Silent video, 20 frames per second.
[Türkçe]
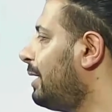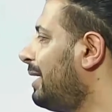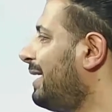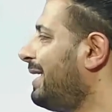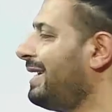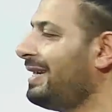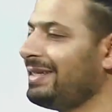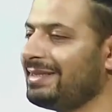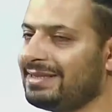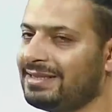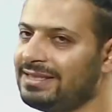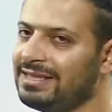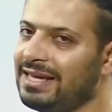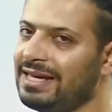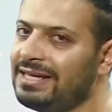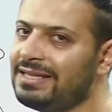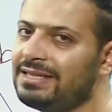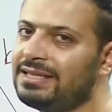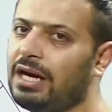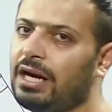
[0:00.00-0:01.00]
da
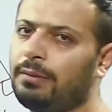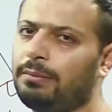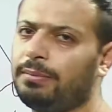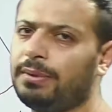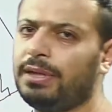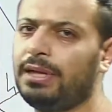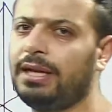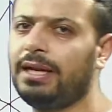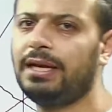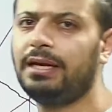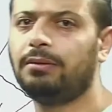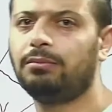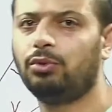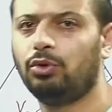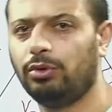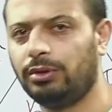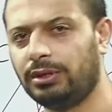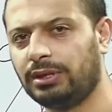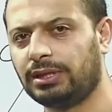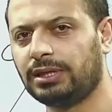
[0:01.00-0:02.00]
C çarpı L
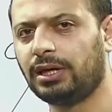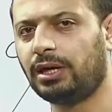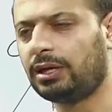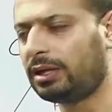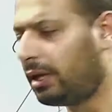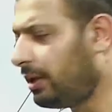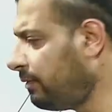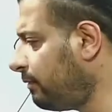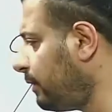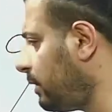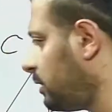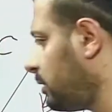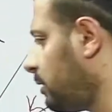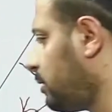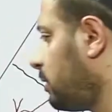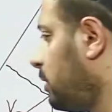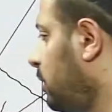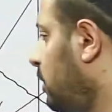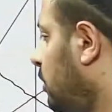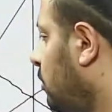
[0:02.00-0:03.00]
bölü 2 alan
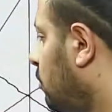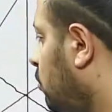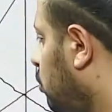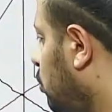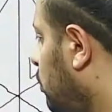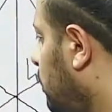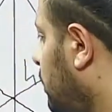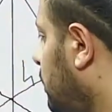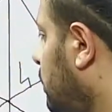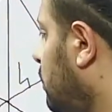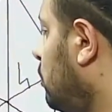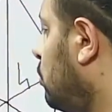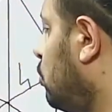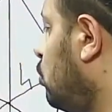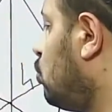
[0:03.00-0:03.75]
verir. Bunların